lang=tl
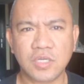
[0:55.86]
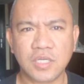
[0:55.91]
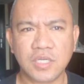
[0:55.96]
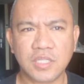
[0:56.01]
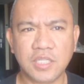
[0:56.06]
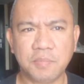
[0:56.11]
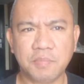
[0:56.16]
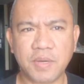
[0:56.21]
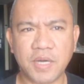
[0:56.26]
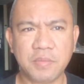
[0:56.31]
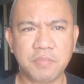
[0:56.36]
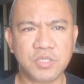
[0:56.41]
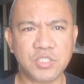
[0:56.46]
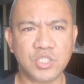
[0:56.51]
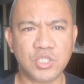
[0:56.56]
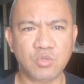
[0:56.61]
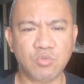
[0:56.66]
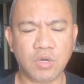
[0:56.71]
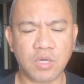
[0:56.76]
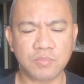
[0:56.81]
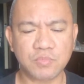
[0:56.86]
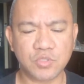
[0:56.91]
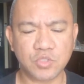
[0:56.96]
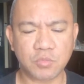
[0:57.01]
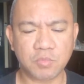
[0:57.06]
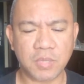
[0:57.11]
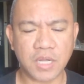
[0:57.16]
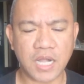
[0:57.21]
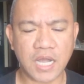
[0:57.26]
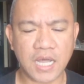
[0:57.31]
Hindi pa kami sinwab, so
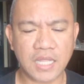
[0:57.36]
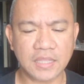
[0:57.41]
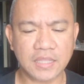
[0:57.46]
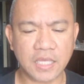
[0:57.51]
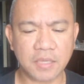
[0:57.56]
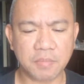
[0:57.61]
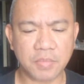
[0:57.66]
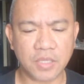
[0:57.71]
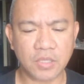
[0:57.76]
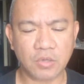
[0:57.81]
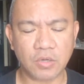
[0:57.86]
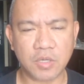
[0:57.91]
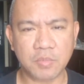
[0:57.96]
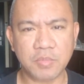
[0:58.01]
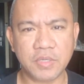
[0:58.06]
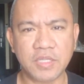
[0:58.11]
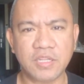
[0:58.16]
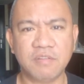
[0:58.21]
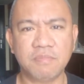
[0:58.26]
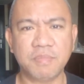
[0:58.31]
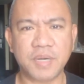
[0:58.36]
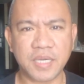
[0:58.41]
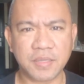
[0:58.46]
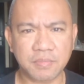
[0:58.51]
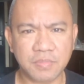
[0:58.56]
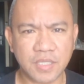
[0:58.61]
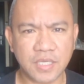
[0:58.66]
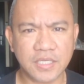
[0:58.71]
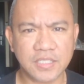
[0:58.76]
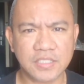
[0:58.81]
mag-aantay pa daw kami ng
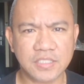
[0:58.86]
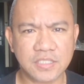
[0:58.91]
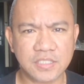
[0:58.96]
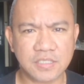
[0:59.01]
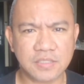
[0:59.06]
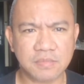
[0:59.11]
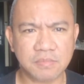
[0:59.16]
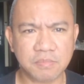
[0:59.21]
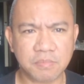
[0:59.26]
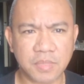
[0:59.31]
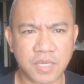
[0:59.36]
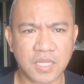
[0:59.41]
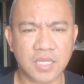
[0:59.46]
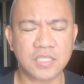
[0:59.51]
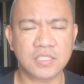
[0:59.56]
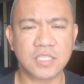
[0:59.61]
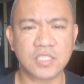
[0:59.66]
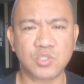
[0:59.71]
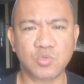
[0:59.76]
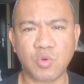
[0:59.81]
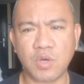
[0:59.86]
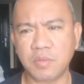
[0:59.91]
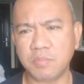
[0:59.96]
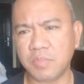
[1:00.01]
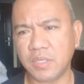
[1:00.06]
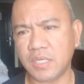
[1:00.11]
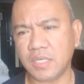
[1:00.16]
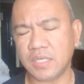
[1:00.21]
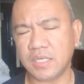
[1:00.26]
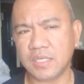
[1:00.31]
5 days para sa
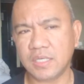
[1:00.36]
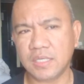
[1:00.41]
swabbing.